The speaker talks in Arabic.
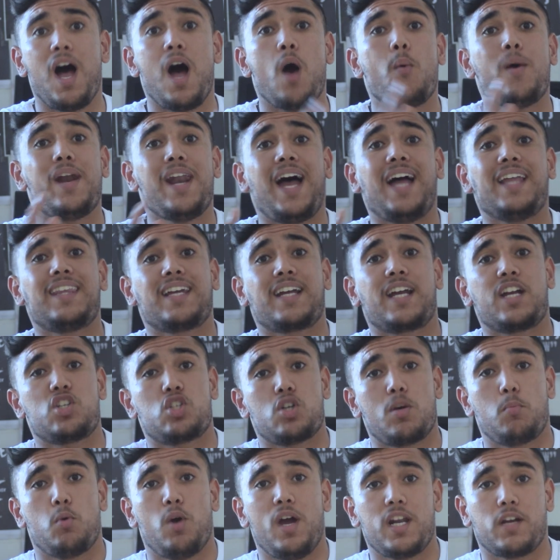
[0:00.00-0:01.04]
آه ولا حتى كان
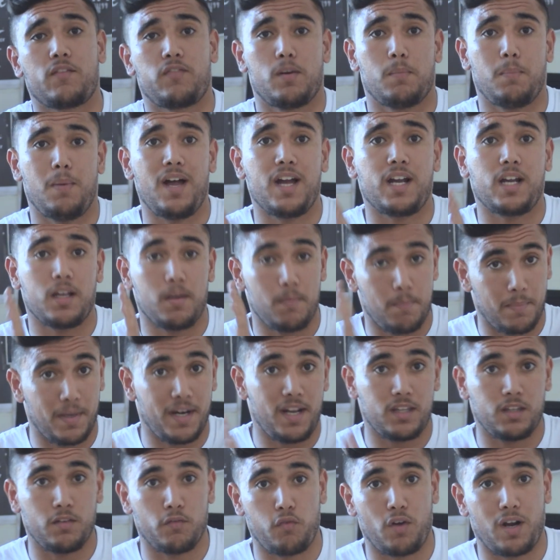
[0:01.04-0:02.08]
جابوها لك في الباك
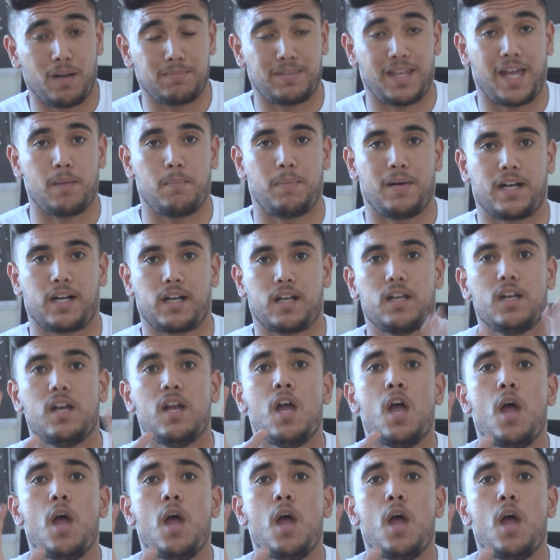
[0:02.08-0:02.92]
معناها الدفوار نتاع الباك